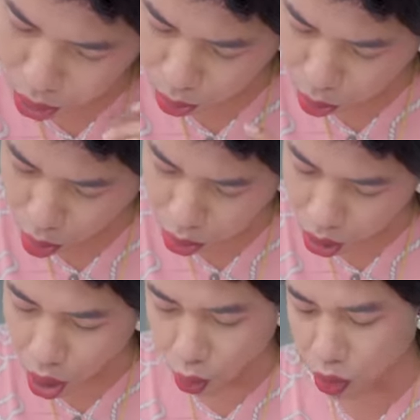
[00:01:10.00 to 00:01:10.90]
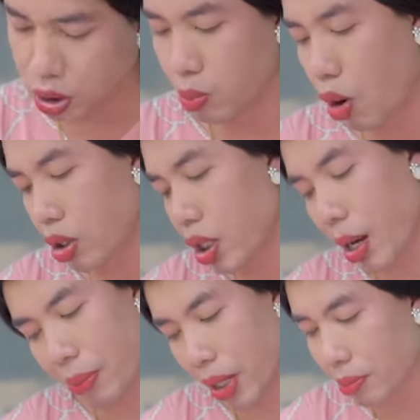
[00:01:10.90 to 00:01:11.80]
si border, wih si border
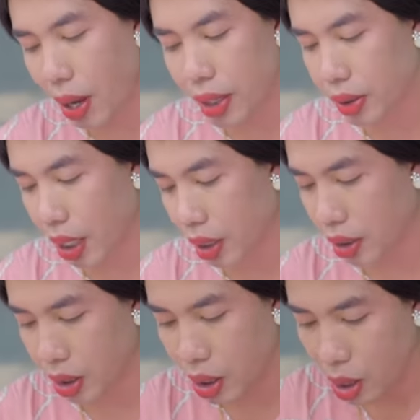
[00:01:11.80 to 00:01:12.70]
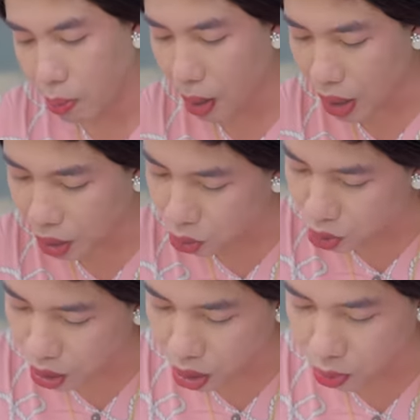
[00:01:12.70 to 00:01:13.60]
yang paling banyak ini
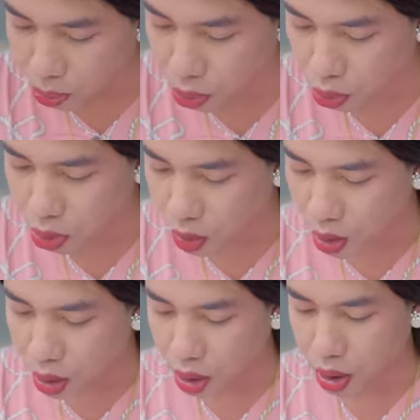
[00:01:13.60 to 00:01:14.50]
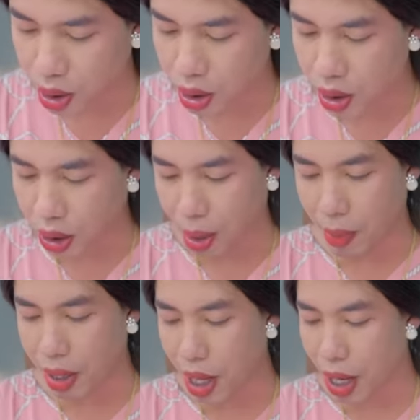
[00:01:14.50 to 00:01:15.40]
400.000 ih kayak
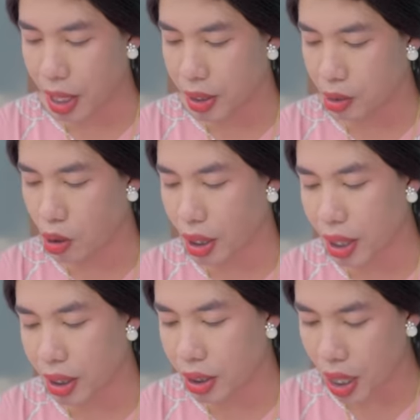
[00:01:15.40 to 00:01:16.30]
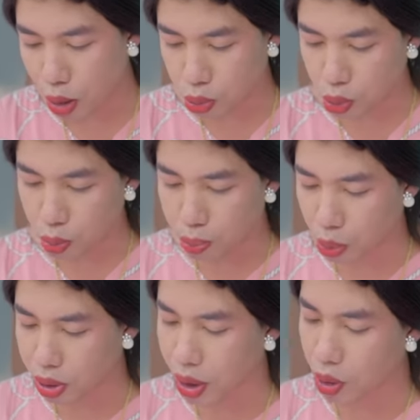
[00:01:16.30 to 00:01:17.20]
mana lah ini kok kayak gini aku
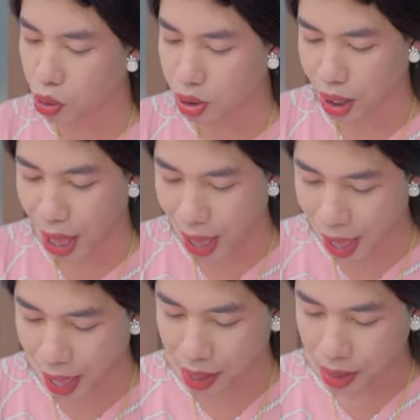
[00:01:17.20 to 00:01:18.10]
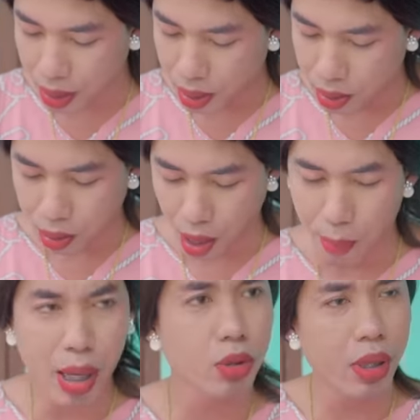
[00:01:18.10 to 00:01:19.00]
tumpur terus lah ah,
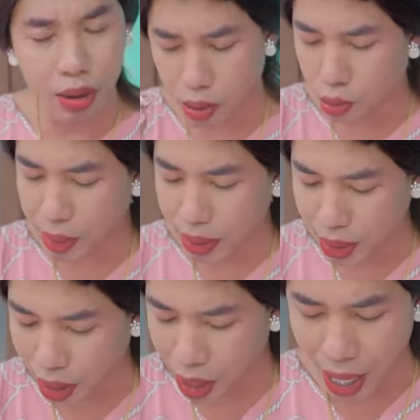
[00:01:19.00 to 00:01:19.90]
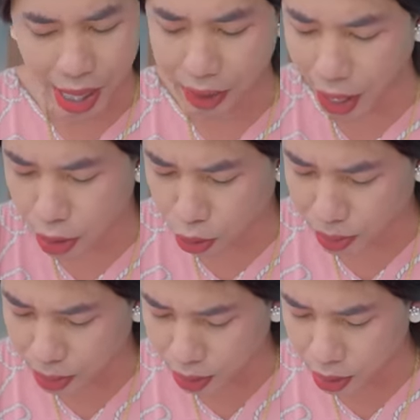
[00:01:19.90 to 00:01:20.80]
besok nanti ku bikin lah nanti aja ku
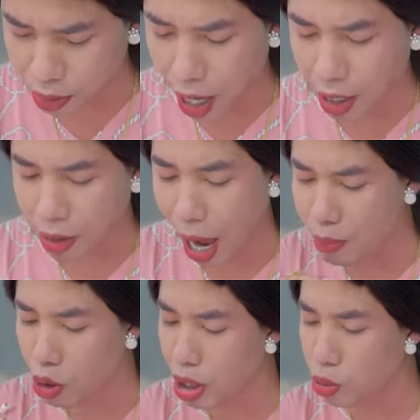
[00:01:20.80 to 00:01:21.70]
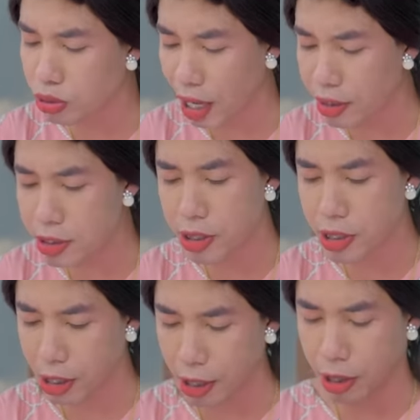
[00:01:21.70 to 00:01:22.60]
bikin jangan nggak boleh utang di
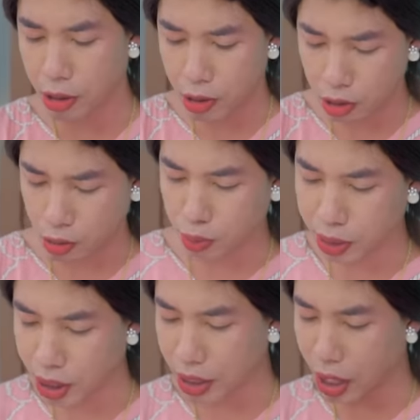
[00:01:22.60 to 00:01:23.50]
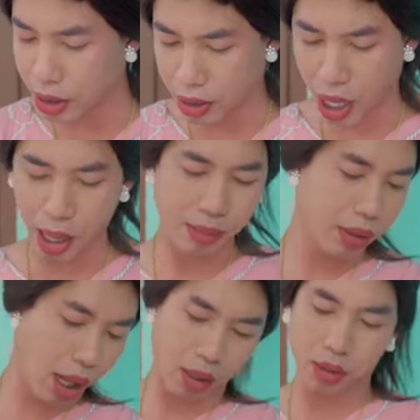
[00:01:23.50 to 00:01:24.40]
sini bikin aja lah sekarang
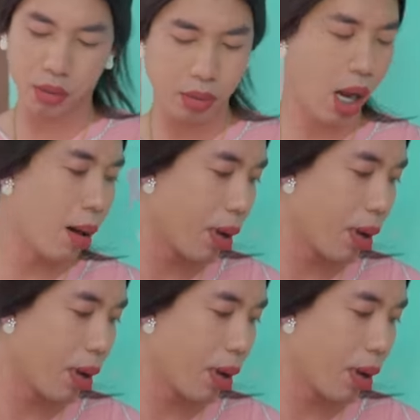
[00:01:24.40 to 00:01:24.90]
dalam